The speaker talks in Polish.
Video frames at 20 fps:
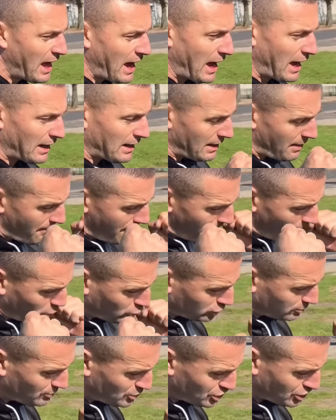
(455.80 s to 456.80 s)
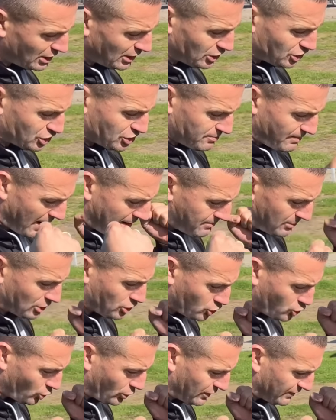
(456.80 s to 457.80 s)
Ale módlmy się i trzymajmy
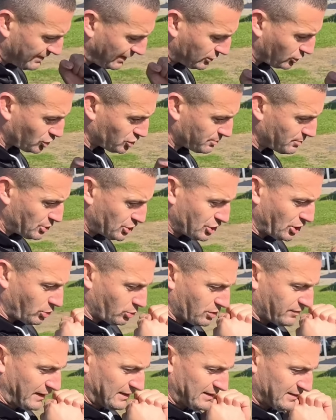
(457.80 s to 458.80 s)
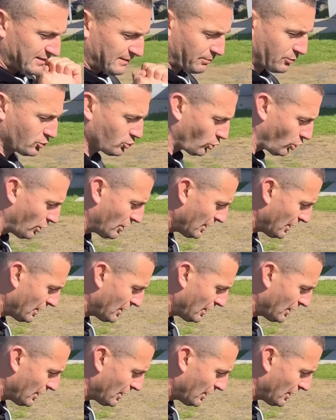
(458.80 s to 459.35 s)
kciuki za to, żeby się kurwa nie zepsuło.